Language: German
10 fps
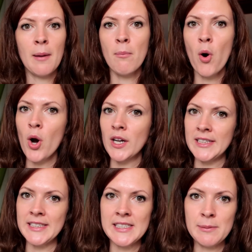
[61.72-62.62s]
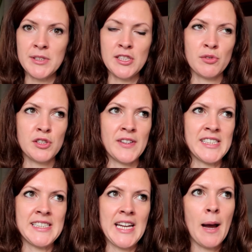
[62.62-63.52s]
am Morgen ist,
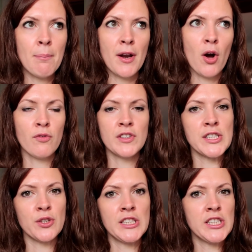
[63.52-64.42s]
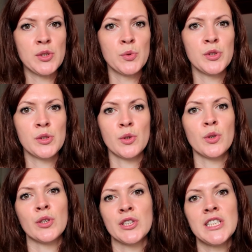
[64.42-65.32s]
beziehungsweise der Ablauf ist noch nicht so zur
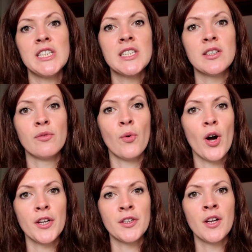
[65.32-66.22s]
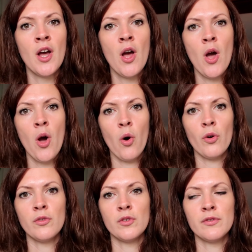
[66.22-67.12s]
Routine geworden.
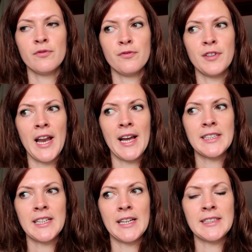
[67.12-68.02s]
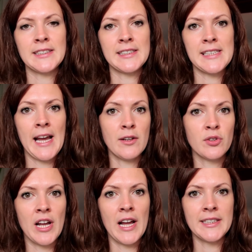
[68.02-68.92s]
Und vielleicht hat das ein
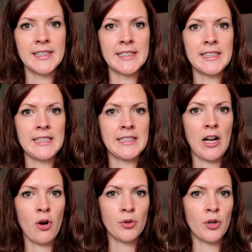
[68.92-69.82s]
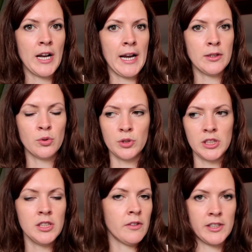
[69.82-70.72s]
oder andere Kind auch noch keine
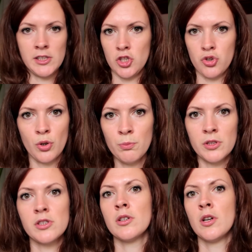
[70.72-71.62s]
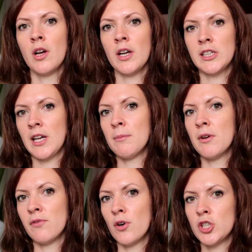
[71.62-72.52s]
Routine, was nicht schlimm ist. Ich kann
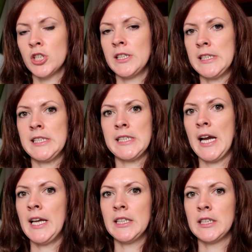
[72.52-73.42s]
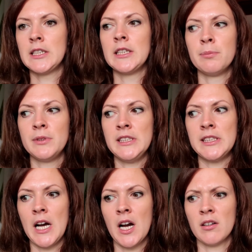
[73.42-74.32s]
mir vorstellen, dass es einige gibt, die
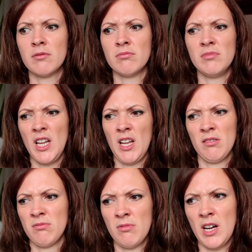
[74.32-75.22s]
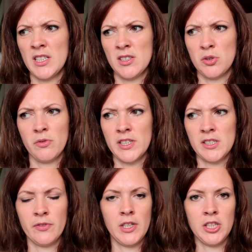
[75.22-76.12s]
sagen, nee, also
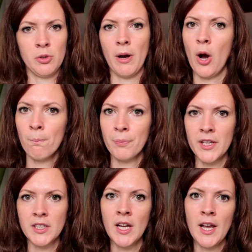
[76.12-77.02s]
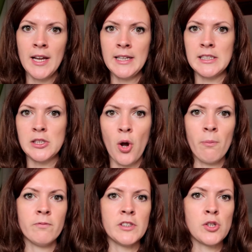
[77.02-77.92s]
sowas will ich überhaupt nicht. Das
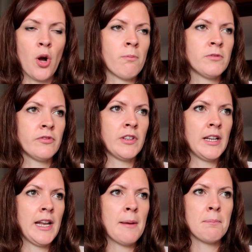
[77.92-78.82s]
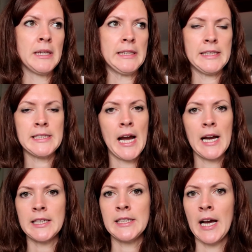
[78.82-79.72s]
kommt, wie es kommt. Wir leben in den
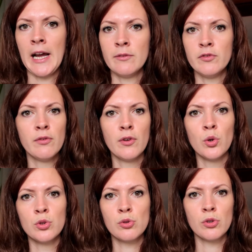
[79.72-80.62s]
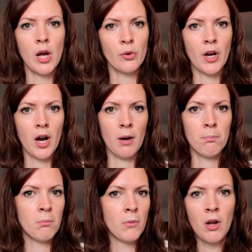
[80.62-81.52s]
Tag hinein, wie wir Lust und Laune
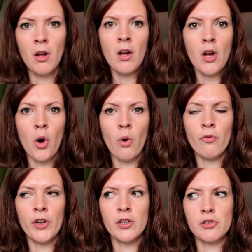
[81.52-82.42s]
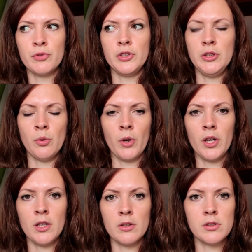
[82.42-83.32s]
haben. Und wenn das für die
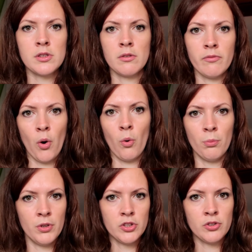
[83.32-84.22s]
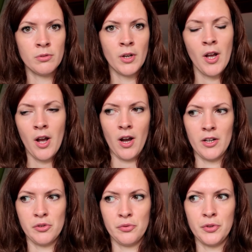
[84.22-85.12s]
okay ist, warum nicht?
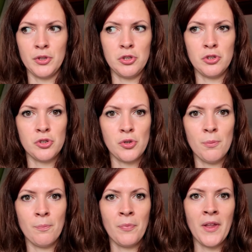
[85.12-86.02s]
Also finde ich nicht schlimm.